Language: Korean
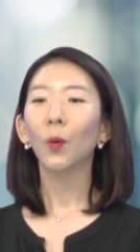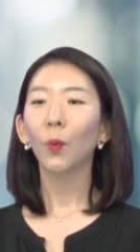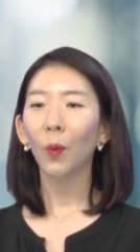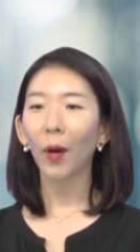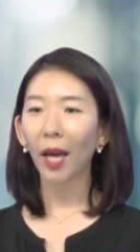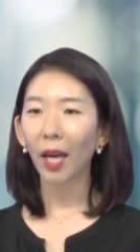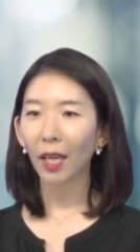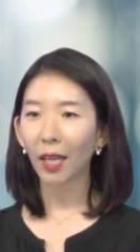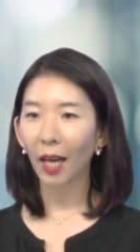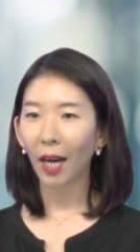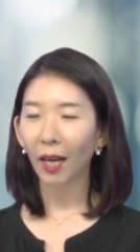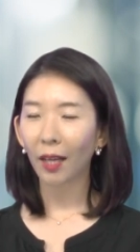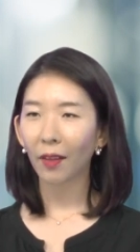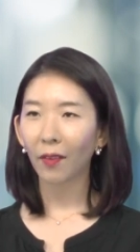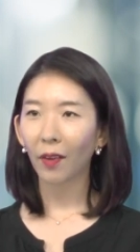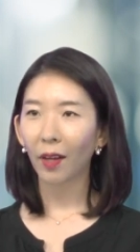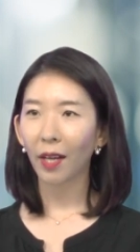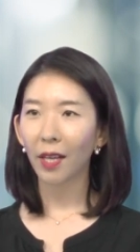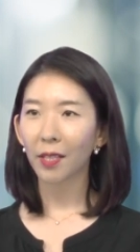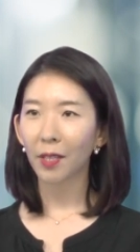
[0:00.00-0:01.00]
왜 이
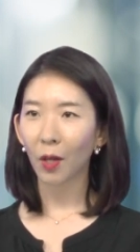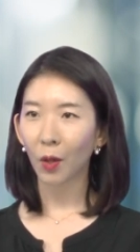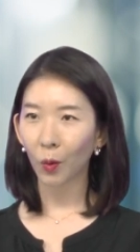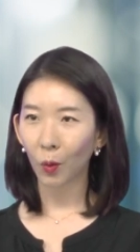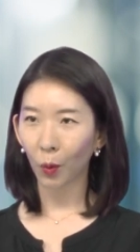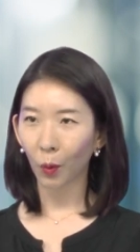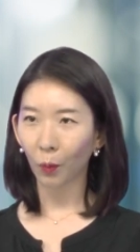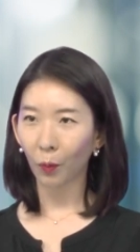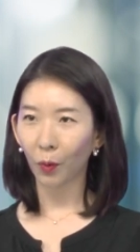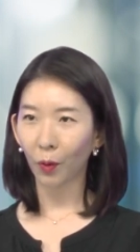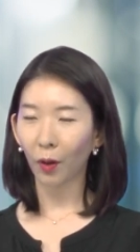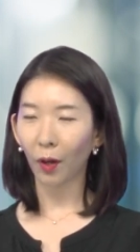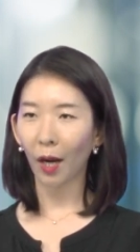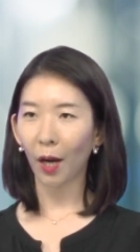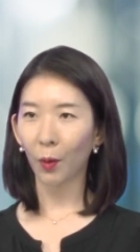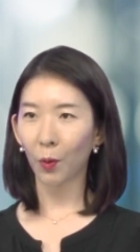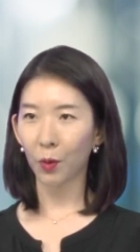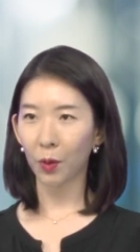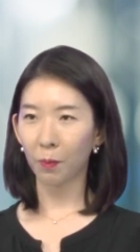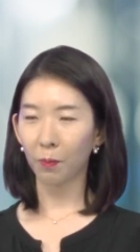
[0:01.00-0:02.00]
학과에서 공부를
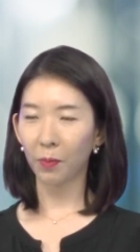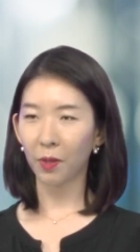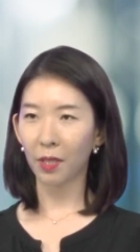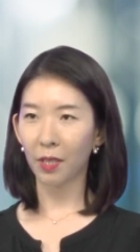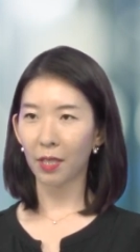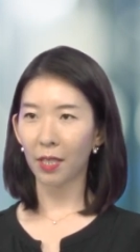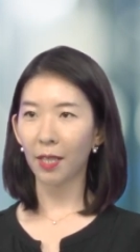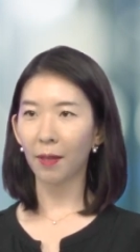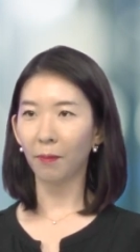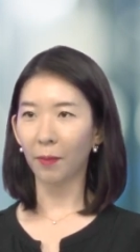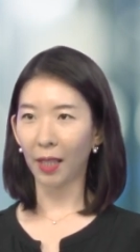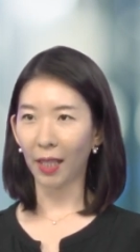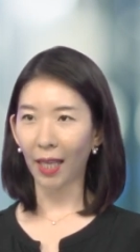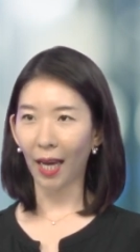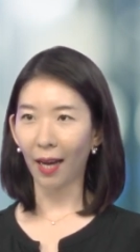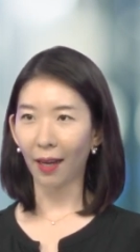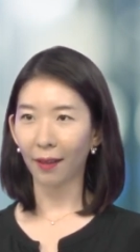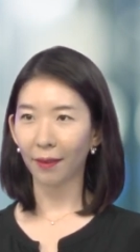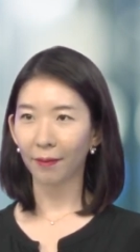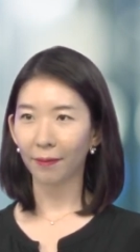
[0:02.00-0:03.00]
하고
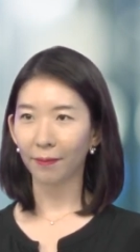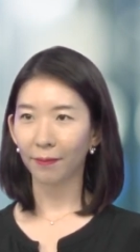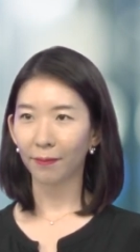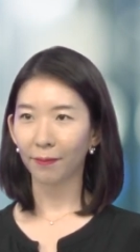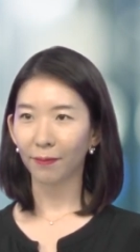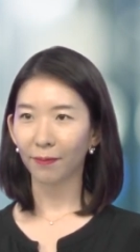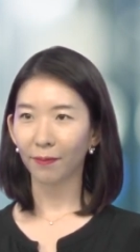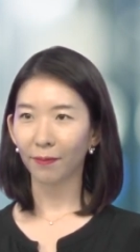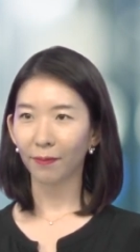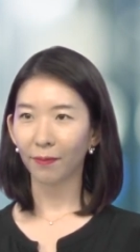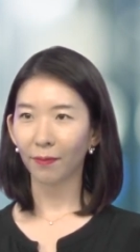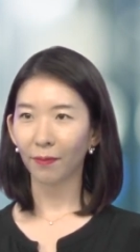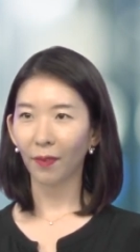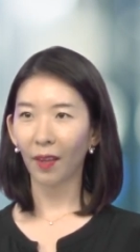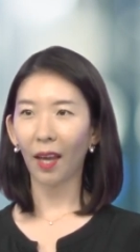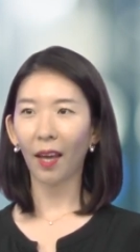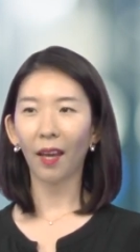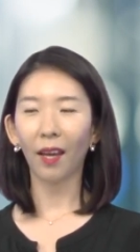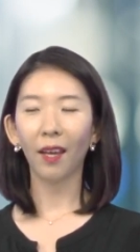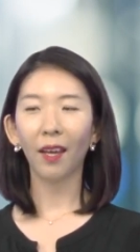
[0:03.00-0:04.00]
싶은지입니다.
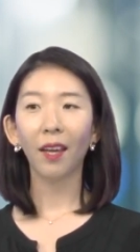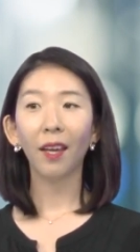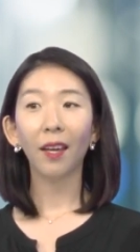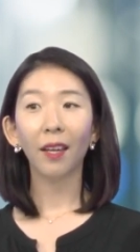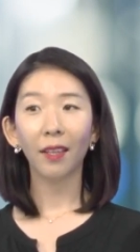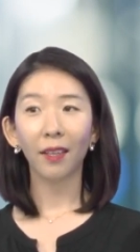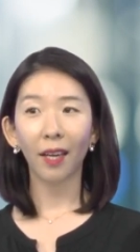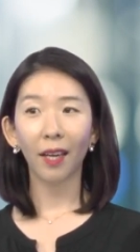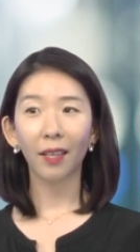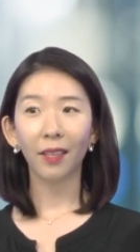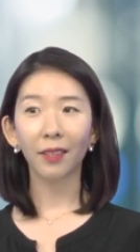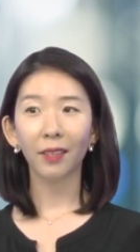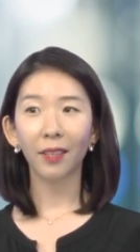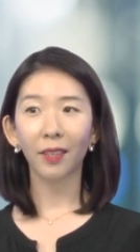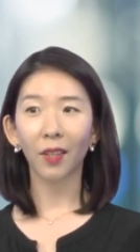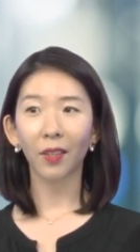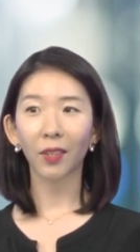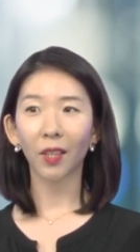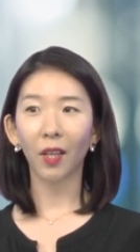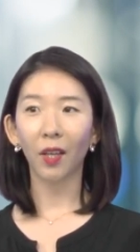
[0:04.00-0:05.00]
네, 예를
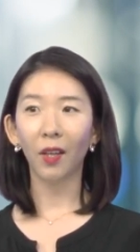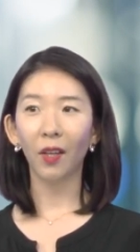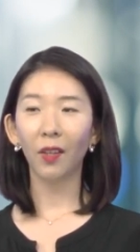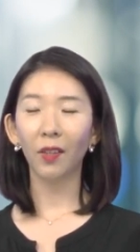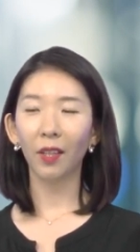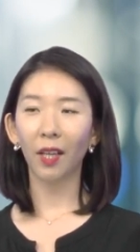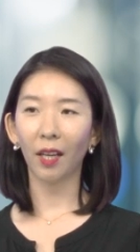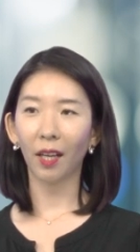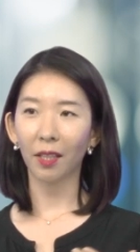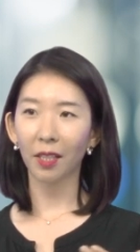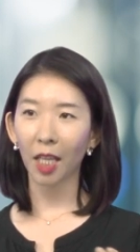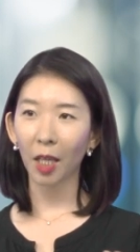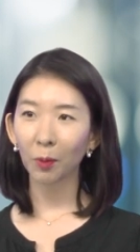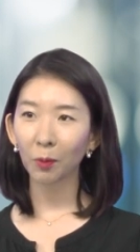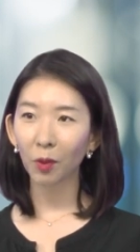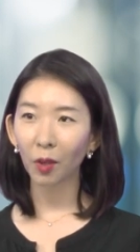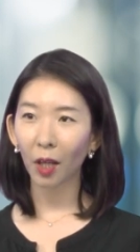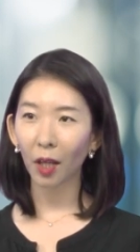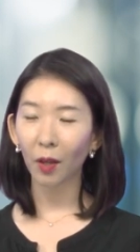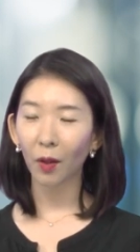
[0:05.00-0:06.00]
들어서 내가
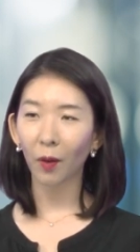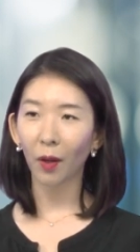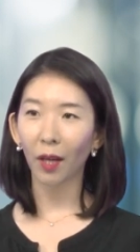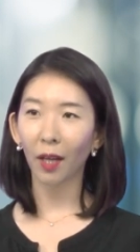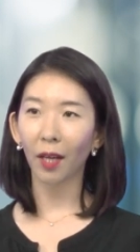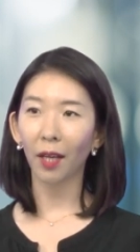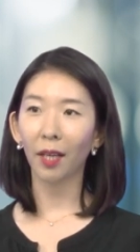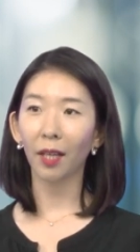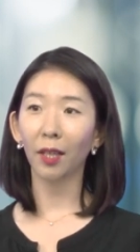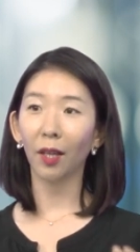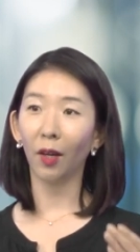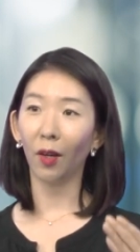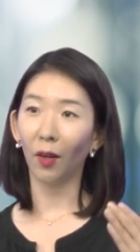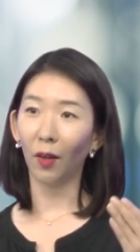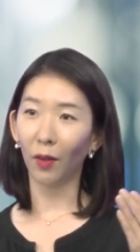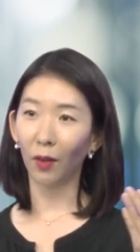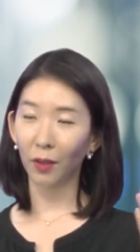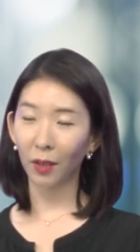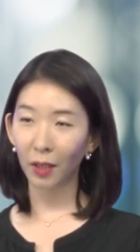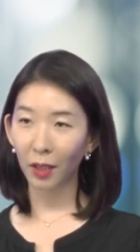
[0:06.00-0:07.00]

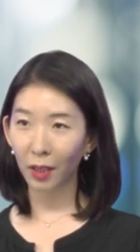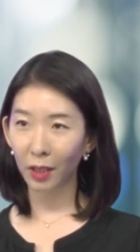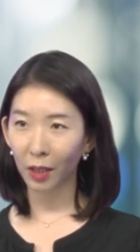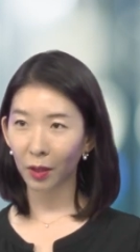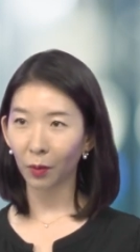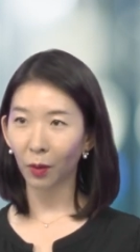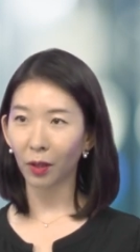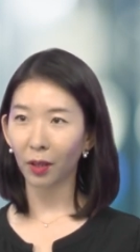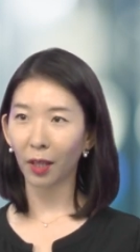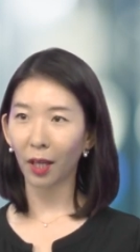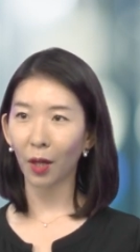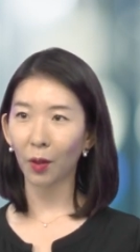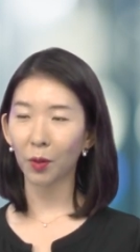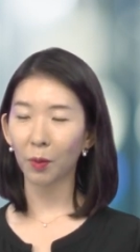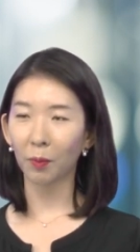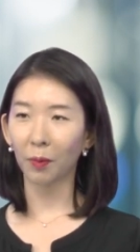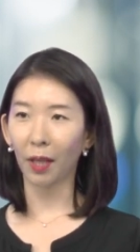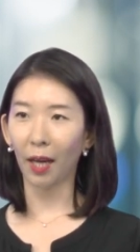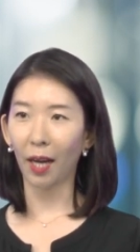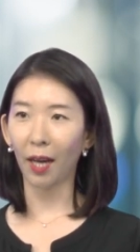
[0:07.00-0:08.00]
생물학과를 지원을 하고
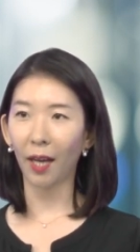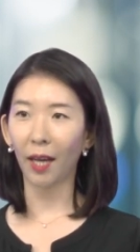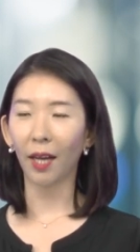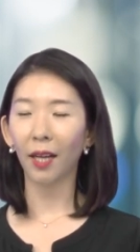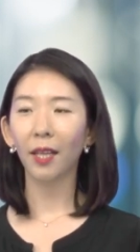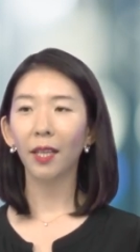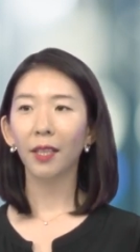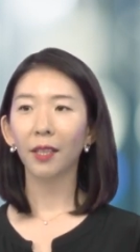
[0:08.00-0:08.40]
싶다.